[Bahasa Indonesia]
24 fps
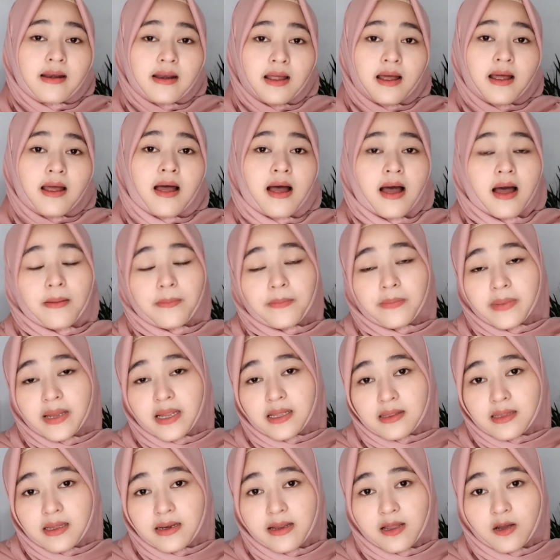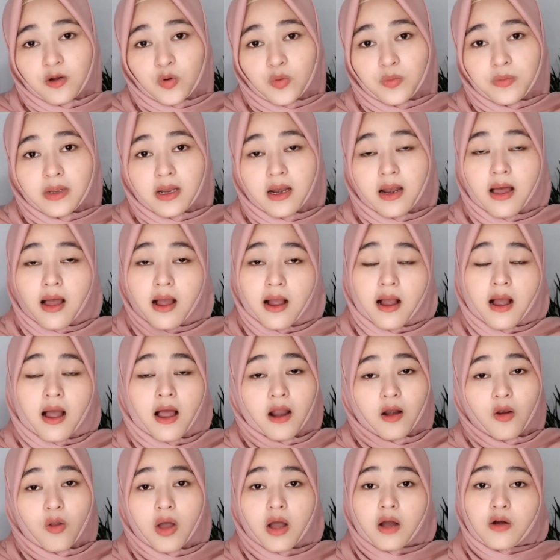Nah yang tadi aku bilang
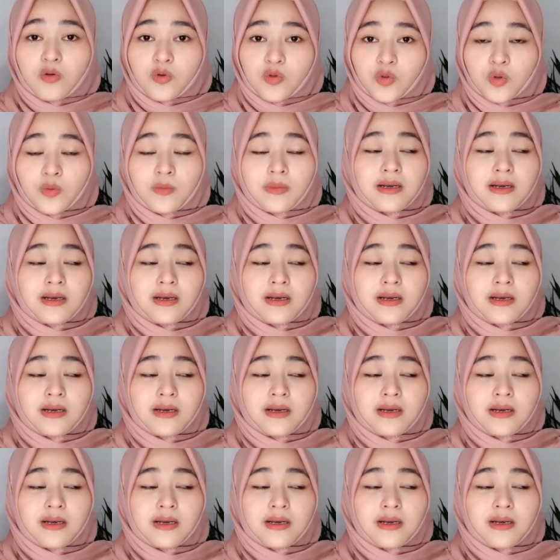kalau aku tuh